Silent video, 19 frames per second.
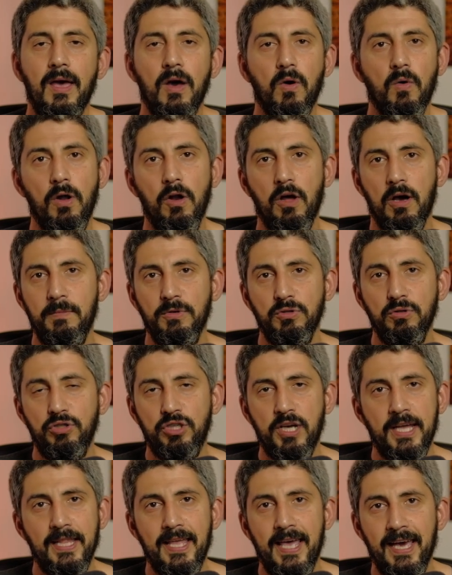quello che mi
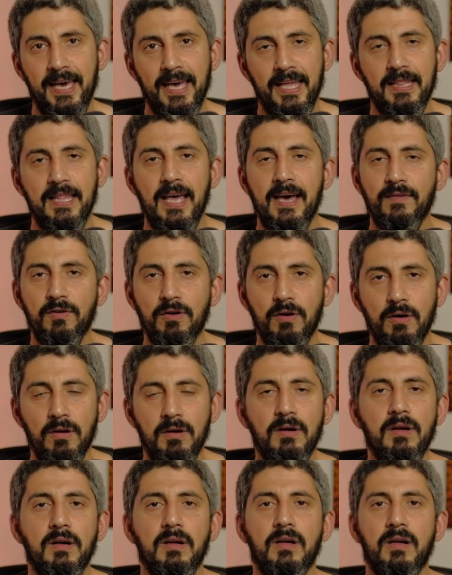succede è che devo
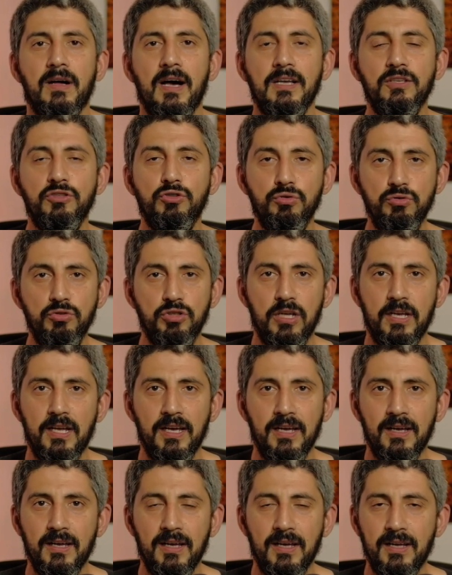uh,
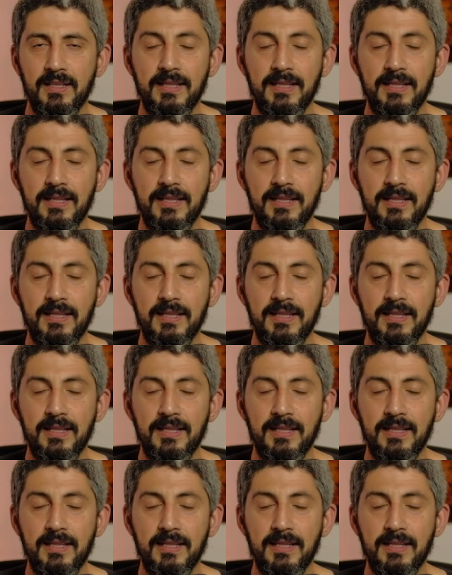aggiungere, uh,